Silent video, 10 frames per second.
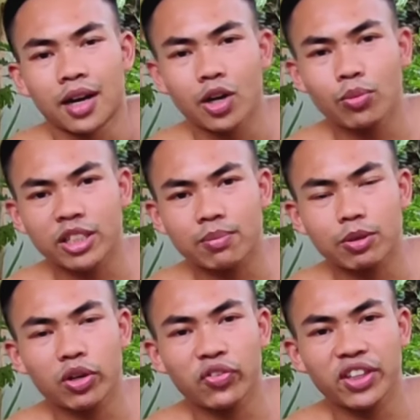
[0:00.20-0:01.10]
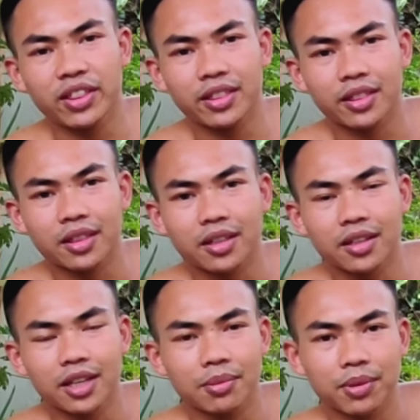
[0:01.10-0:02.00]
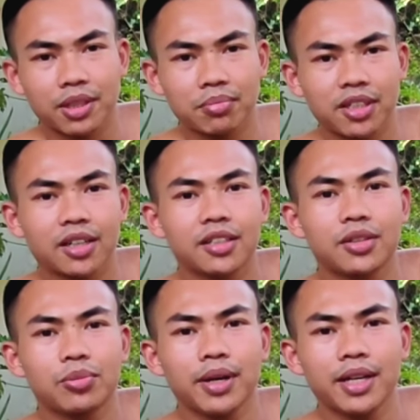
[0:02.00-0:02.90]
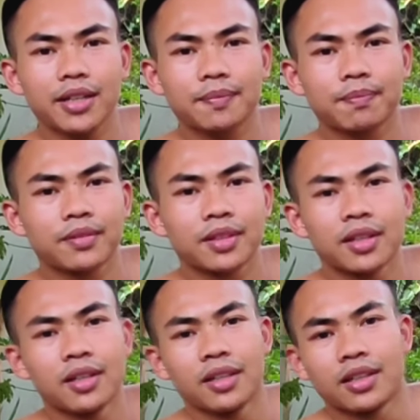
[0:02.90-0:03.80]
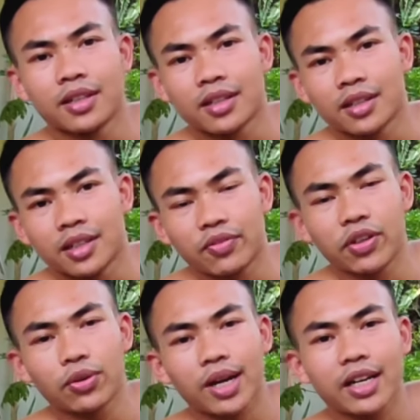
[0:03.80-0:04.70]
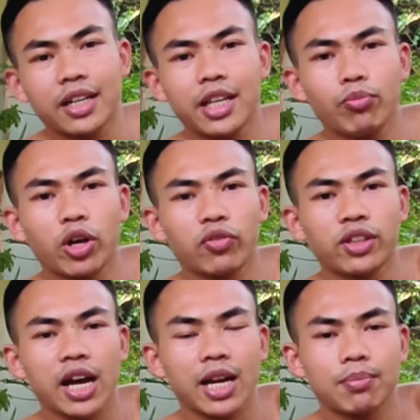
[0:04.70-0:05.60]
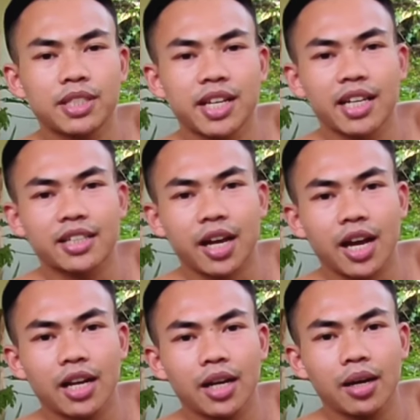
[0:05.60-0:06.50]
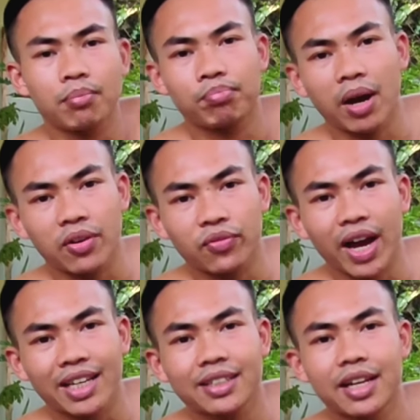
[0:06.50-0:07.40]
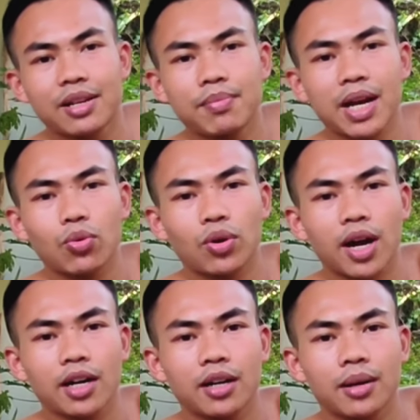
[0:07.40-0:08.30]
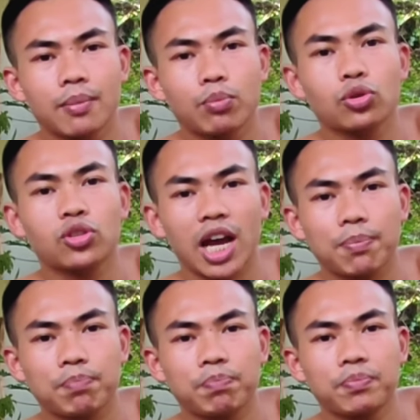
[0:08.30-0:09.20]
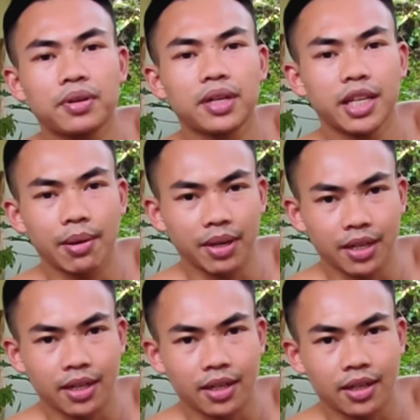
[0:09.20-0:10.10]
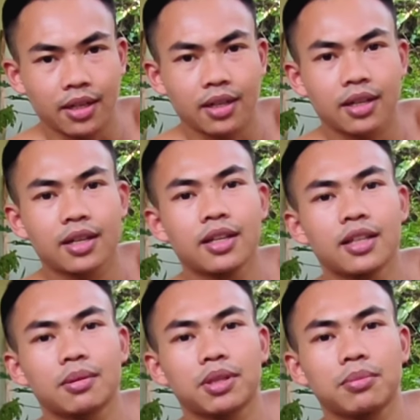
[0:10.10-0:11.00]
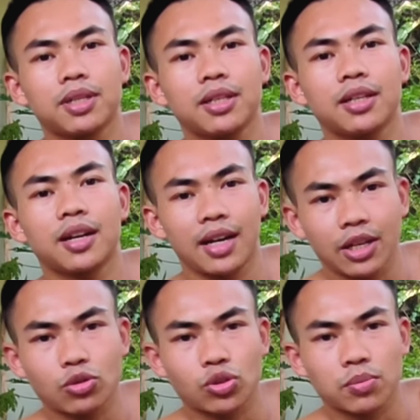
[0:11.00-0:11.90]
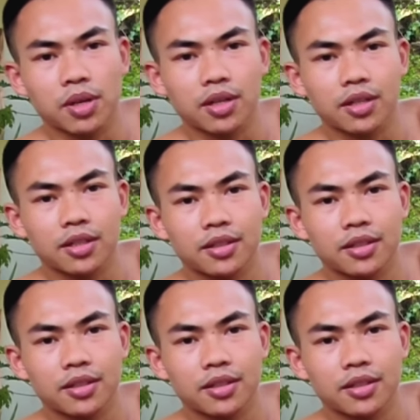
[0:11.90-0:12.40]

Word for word: Halo buat sahabat Boyfit dan teman-teman yang ada di rumah. Di video kali ini Boyfit akan menjelaskan manfaat dari melakukan push up diamond. Teman-teman langsung simak.